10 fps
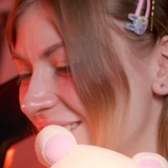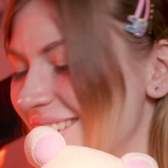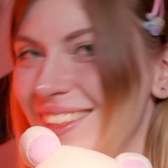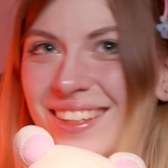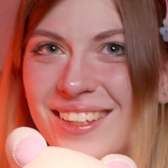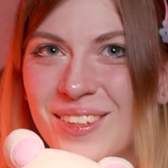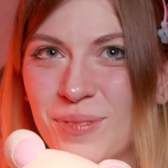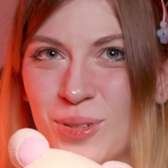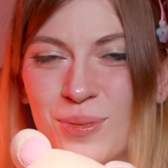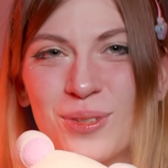трек.
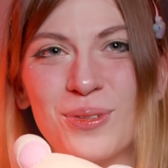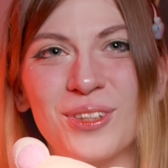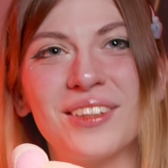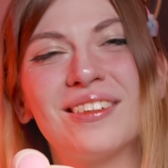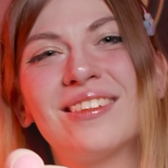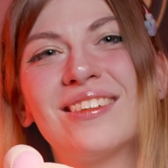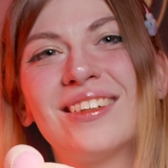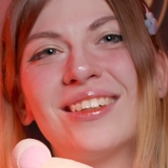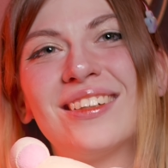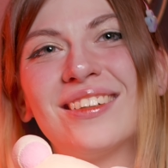Почему Там злой?
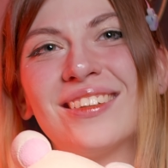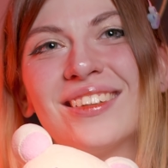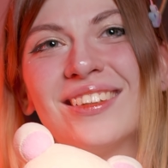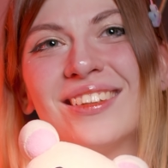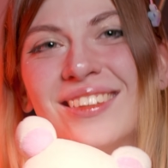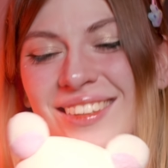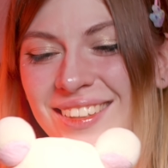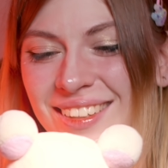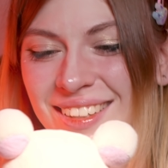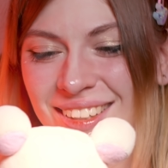Негативные штуки
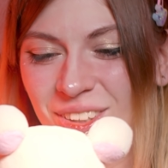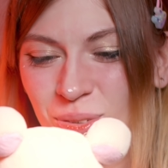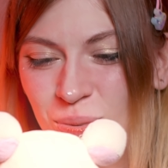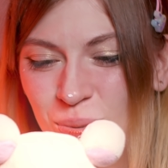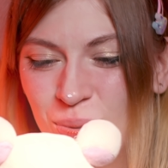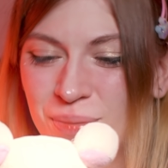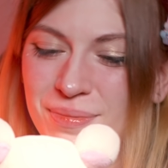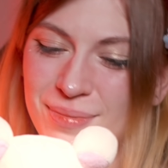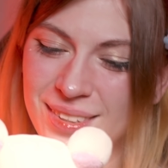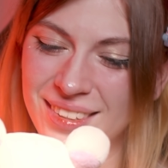она говорит.
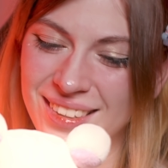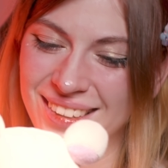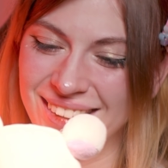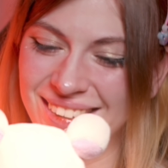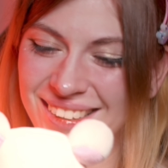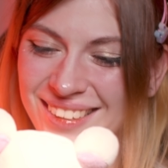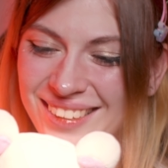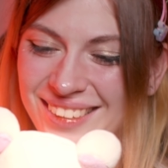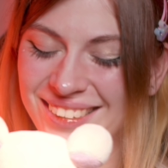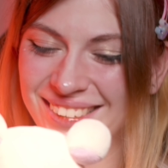Ну... Издевается над
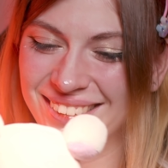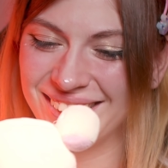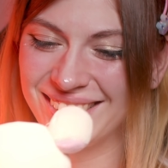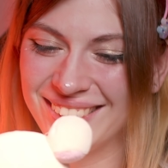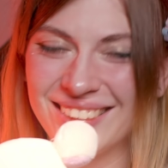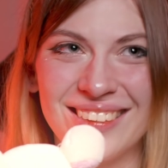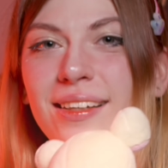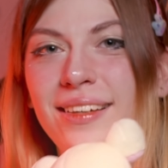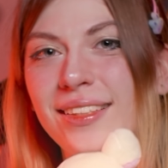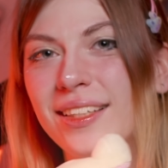челом, который любит.
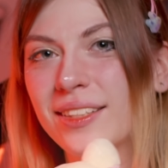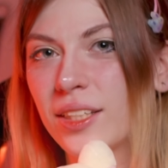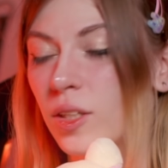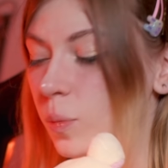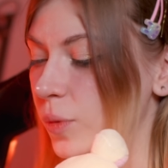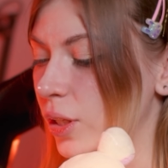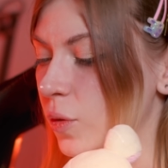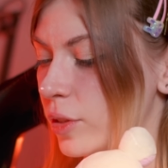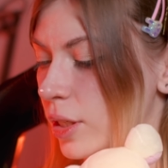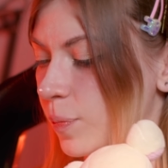Для Реализации
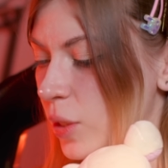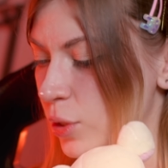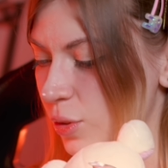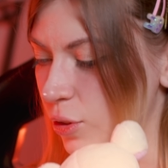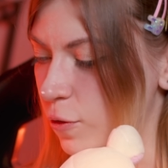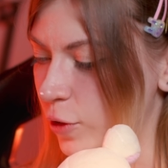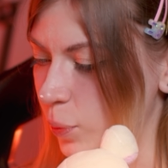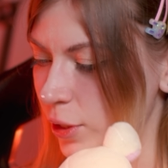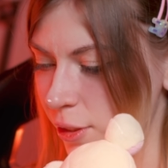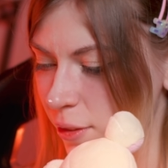этого анимационного
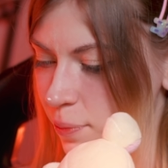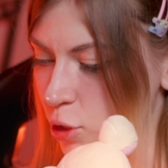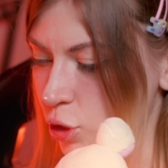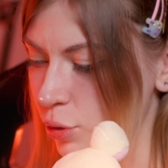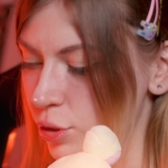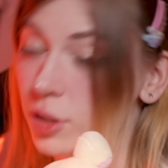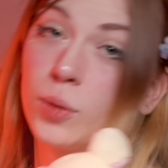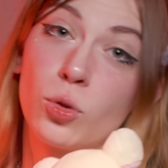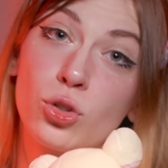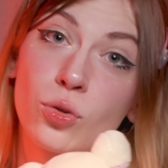фрагмента пришлось
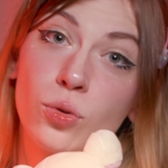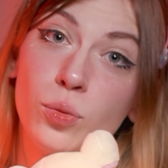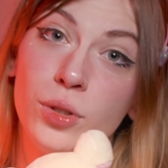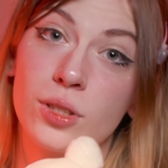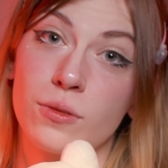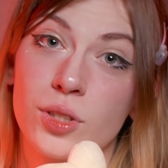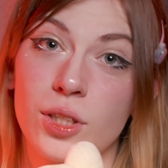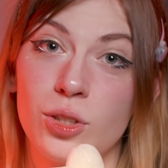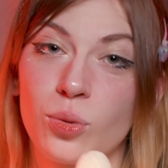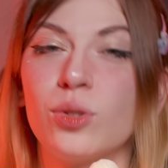немножечко углубиться в
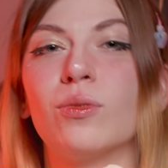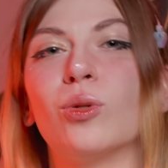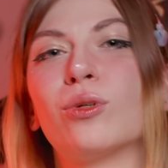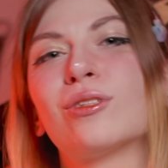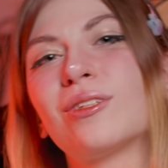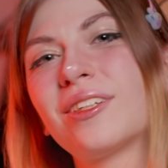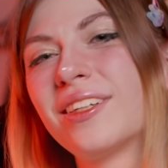эстетику 90-х.